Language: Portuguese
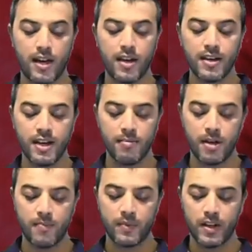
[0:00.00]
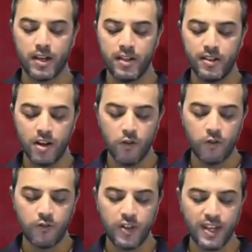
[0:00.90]
Quem ama
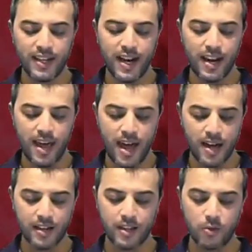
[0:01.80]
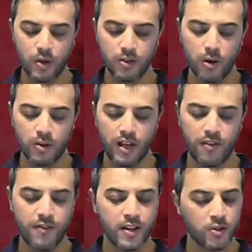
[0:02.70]
não fica alegre quando
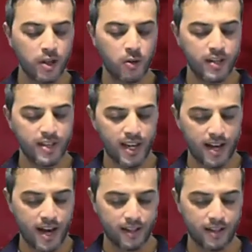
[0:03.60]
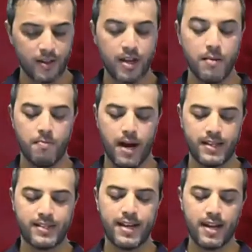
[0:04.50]
alguém faz a coisa errada,
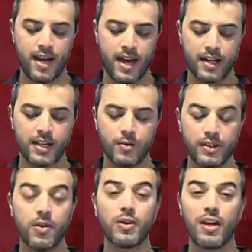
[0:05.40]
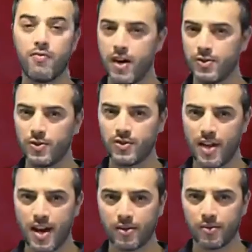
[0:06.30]
mas se alegra quando alguém faz o
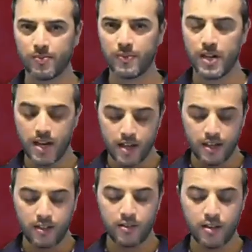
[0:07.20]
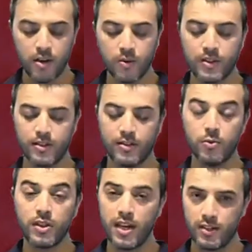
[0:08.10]
certo. Então,
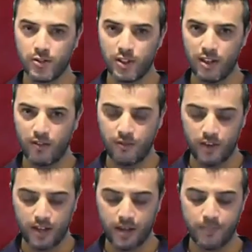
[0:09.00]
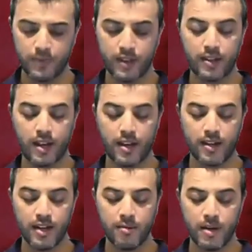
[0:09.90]
o que isso significa?
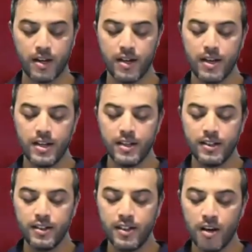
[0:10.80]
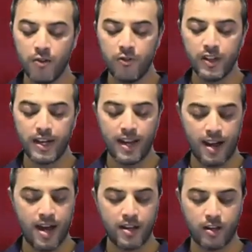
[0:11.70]
Quem ama não fica
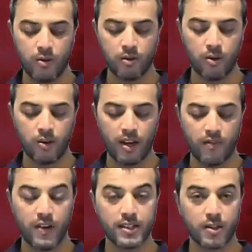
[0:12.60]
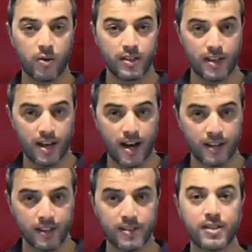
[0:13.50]
alegre quando alguém faz a coisa
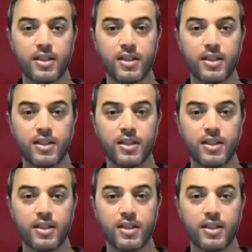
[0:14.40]
errada.